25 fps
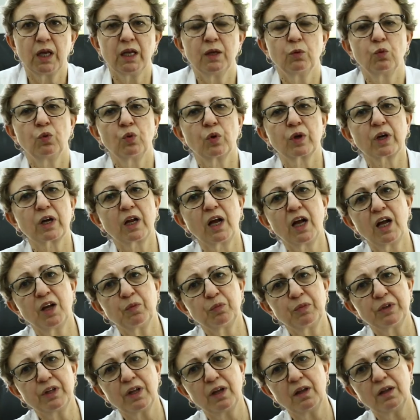
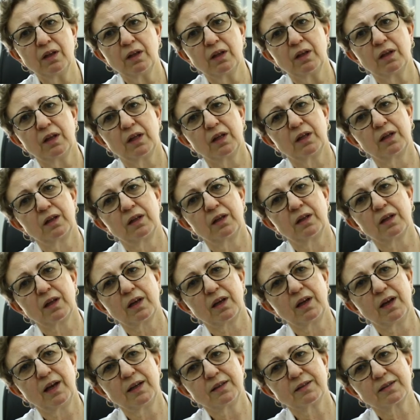والرحامنا
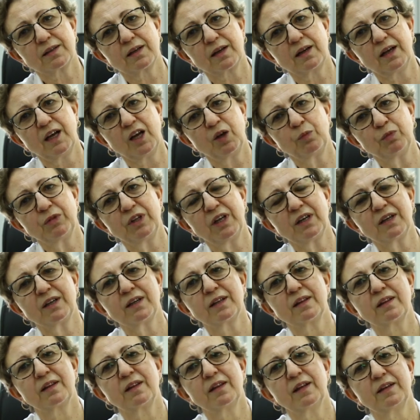قلعه الرحامنه
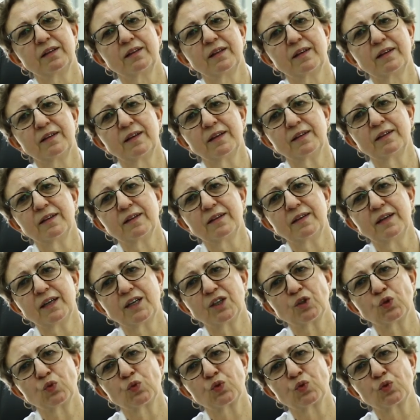كتطلع دغيا دغيا